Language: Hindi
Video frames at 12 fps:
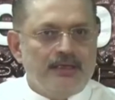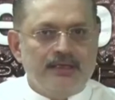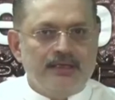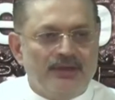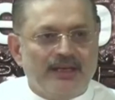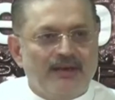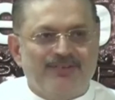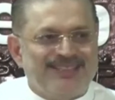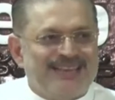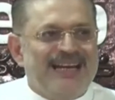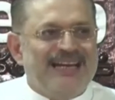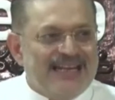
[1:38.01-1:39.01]
ये तो नहीं है कि
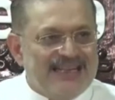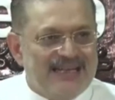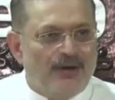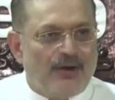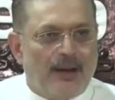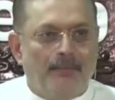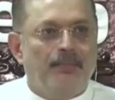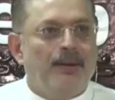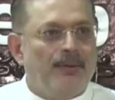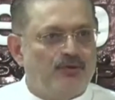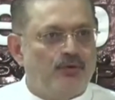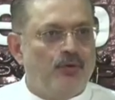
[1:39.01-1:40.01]
वसायल नहीं है और आप
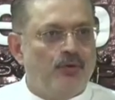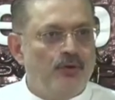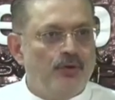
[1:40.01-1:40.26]
बेबस हों